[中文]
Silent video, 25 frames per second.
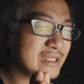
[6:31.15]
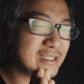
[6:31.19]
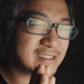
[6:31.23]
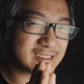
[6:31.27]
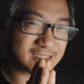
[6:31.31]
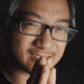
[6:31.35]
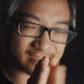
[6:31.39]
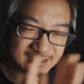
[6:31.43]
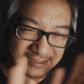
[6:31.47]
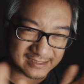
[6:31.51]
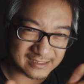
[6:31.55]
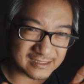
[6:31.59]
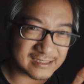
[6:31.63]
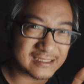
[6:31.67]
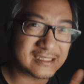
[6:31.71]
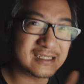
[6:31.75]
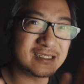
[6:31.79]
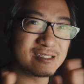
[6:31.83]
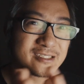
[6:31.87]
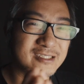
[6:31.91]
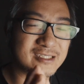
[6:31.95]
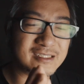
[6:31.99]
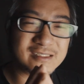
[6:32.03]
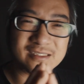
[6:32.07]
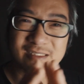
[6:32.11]
十
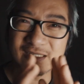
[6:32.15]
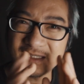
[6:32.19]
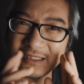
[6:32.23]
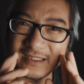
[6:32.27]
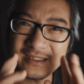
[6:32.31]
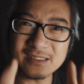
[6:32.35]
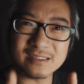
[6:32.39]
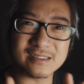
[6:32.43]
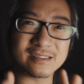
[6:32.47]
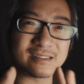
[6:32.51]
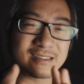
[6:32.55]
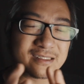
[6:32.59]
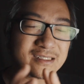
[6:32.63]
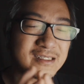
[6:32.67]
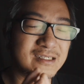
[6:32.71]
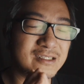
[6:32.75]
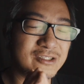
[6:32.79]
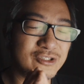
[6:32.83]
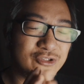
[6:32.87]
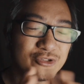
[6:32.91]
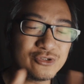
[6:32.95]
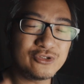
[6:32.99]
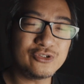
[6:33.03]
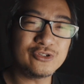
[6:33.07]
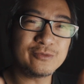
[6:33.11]
个甚至二十个
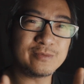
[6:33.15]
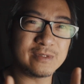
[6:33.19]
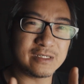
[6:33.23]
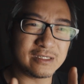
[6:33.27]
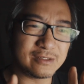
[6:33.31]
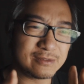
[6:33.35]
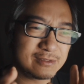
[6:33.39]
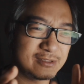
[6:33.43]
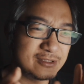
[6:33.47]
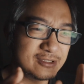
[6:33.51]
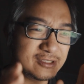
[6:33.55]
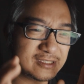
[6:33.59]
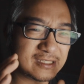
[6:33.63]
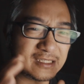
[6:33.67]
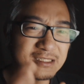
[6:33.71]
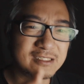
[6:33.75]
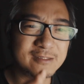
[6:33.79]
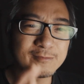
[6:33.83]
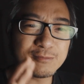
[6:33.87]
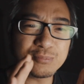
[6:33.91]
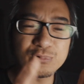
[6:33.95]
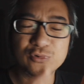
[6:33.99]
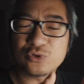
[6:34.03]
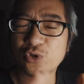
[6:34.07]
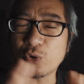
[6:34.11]
YouTube 甚至
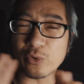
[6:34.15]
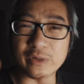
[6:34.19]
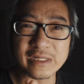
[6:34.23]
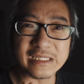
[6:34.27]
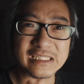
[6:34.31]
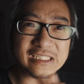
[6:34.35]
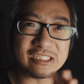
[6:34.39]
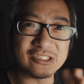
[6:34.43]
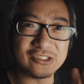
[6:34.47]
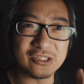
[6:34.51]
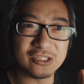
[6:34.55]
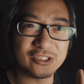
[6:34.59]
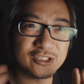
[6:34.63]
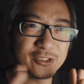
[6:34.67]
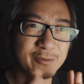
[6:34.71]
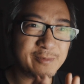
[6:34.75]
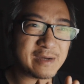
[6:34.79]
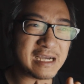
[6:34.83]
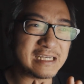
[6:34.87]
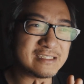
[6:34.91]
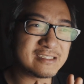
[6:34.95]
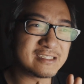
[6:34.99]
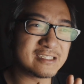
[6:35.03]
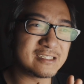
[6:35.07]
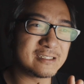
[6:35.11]
不同的语言去
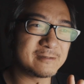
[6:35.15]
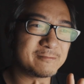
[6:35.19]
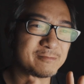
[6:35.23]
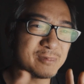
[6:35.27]
拍摄。